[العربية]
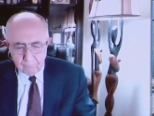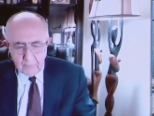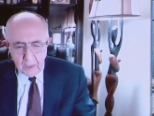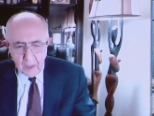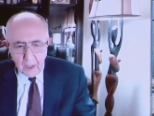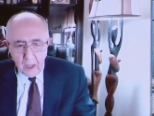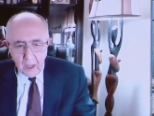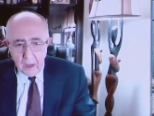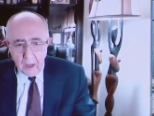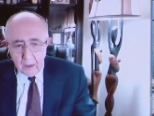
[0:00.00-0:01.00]
آه،
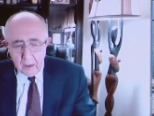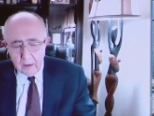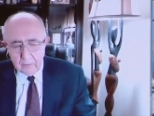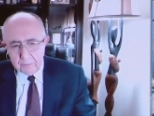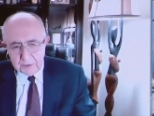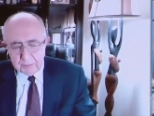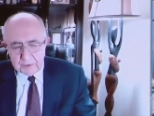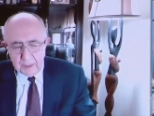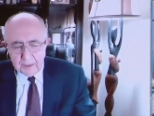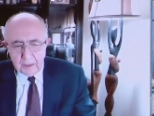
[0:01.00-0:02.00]
بالضبط يعني
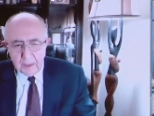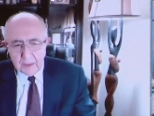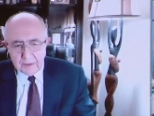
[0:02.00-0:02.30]
اعتقد